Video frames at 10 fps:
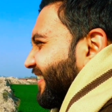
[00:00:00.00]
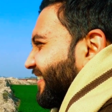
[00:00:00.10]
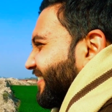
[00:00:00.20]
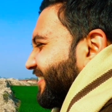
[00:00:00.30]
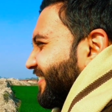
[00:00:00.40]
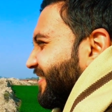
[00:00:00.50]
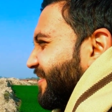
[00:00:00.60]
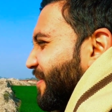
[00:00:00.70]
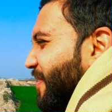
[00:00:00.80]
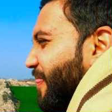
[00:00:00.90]
हमें भी लेके
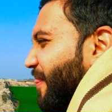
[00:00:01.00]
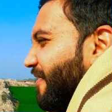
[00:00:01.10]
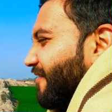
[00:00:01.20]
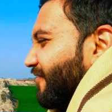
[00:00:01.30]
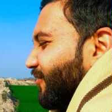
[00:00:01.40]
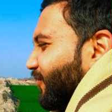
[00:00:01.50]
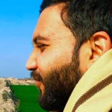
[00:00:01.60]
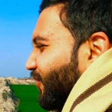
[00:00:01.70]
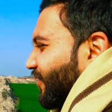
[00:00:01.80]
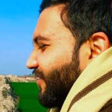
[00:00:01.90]
आ जाते हैं वो
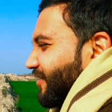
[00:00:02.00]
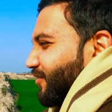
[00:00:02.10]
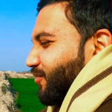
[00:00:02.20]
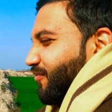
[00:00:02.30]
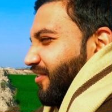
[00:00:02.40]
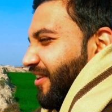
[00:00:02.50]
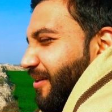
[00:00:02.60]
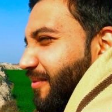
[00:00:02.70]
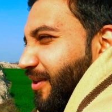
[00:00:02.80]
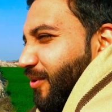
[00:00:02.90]
किसी सूफी
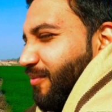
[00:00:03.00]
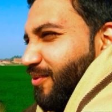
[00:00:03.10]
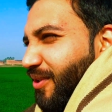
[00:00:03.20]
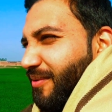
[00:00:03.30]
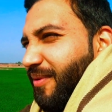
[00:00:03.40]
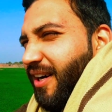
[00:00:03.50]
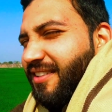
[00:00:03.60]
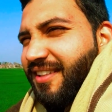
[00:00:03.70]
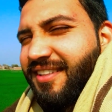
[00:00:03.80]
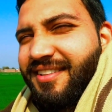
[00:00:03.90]
ने एक बड़ी खूबसूरत
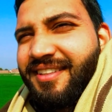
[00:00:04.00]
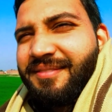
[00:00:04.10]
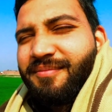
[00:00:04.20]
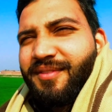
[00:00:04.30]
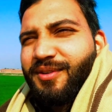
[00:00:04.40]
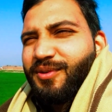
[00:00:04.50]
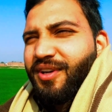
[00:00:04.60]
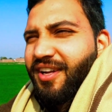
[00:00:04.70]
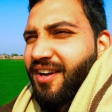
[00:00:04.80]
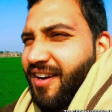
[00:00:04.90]
बात कही थी
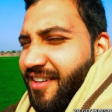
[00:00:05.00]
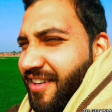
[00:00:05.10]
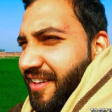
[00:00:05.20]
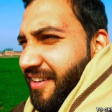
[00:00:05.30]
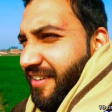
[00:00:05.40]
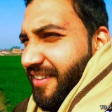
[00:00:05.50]
उन्होंने कहा कि